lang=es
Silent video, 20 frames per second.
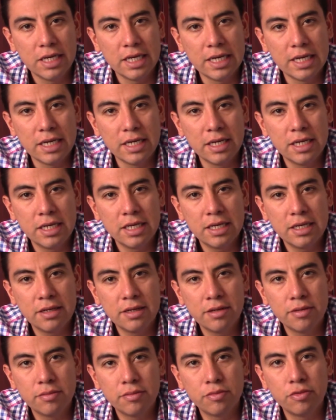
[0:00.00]
eh,
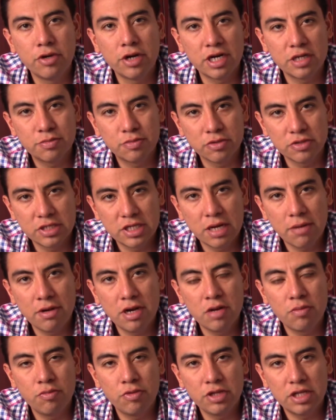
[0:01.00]
muy
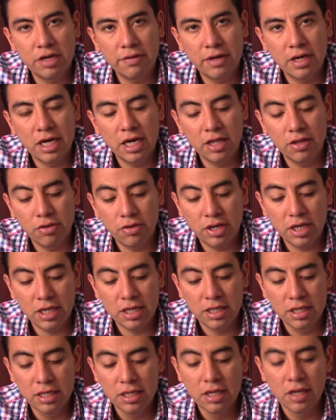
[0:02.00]
responsable, muy trabajadora,
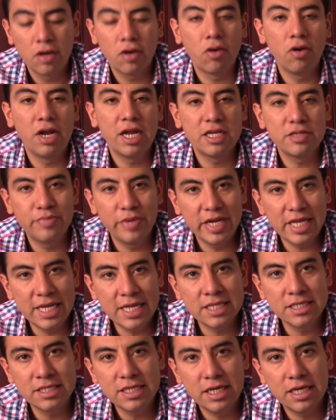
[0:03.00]
con la
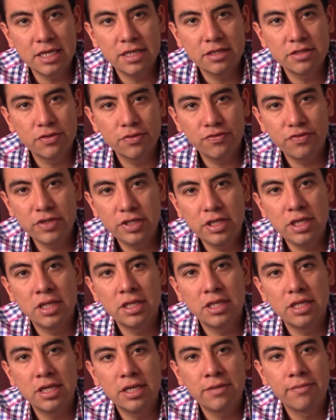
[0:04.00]
experiencia
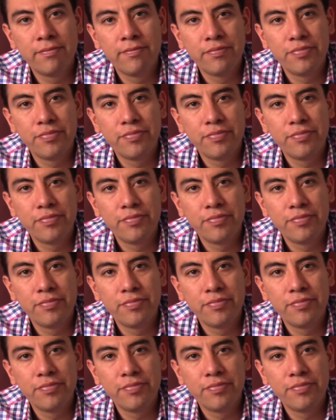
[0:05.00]
suficiente,